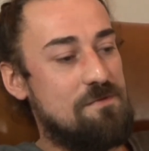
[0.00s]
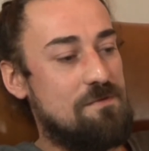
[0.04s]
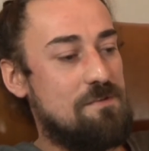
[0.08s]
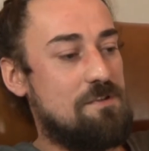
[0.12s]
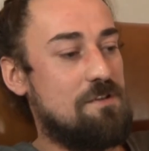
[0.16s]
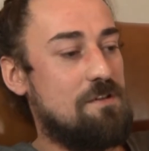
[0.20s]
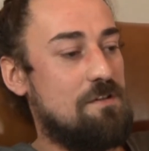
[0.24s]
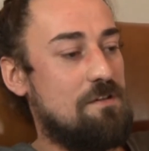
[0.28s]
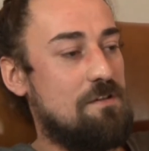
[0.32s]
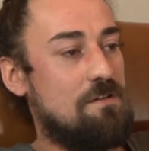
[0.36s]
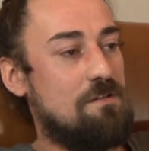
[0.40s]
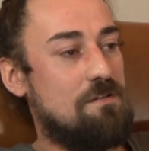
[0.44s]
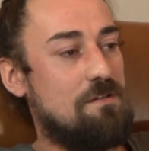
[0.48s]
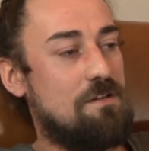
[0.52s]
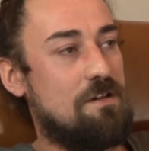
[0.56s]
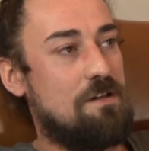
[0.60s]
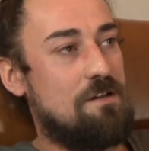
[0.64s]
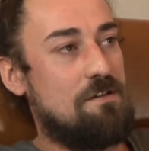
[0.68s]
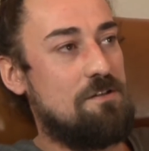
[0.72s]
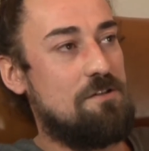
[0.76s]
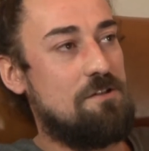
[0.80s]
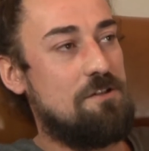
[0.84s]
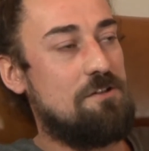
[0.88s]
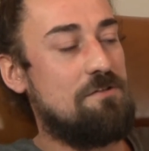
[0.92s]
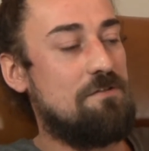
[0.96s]
czyli
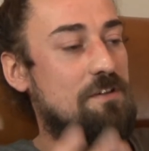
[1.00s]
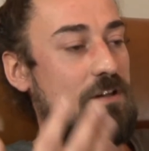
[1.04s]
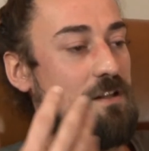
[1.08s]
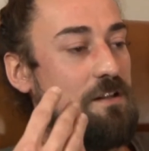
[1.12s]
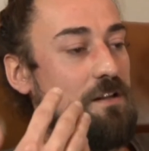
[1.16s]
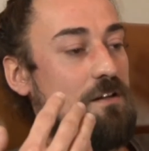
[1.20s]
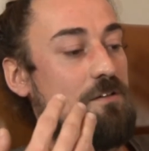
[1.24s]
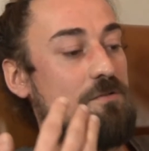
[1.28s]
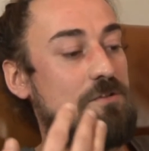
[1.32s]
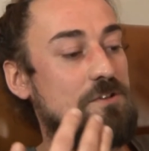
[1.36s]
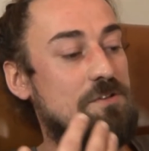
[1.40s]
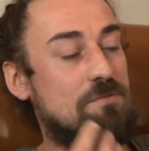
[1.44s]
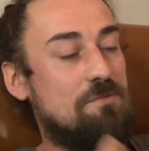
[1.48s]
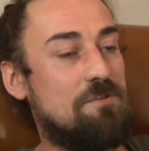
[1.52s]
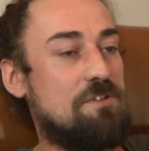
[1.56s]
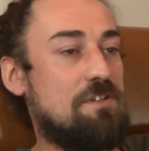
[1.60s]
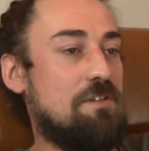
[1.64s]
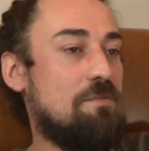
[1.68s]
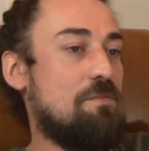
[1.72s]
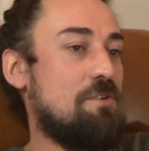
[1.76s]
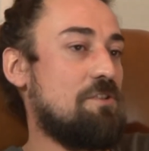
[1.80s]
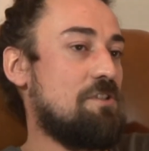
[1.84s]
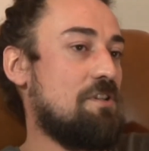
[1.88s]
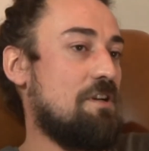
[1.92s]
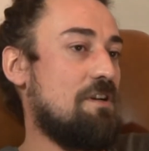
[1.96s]
kręcić dźwięk dla ludzi,
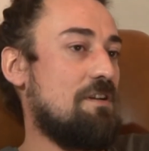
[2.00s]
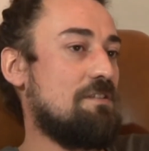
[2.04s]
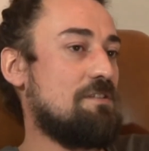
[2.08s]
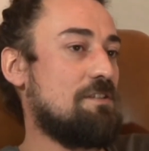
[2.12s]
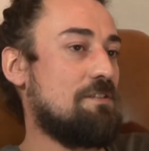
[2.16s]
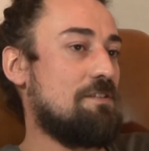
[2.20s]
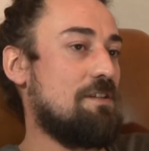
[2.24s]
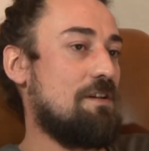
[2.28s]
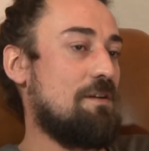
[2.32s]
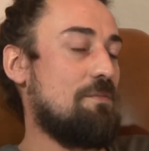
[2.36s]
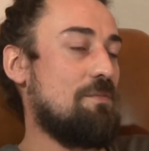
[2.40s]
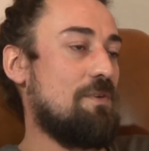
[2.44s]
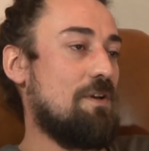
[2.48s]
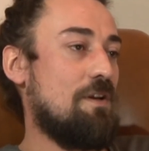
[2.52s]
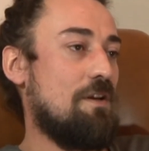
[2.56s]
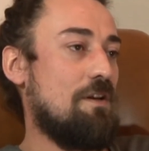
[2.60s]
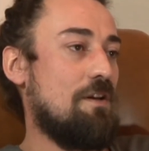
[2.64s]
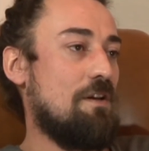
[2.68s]
można być realizatorem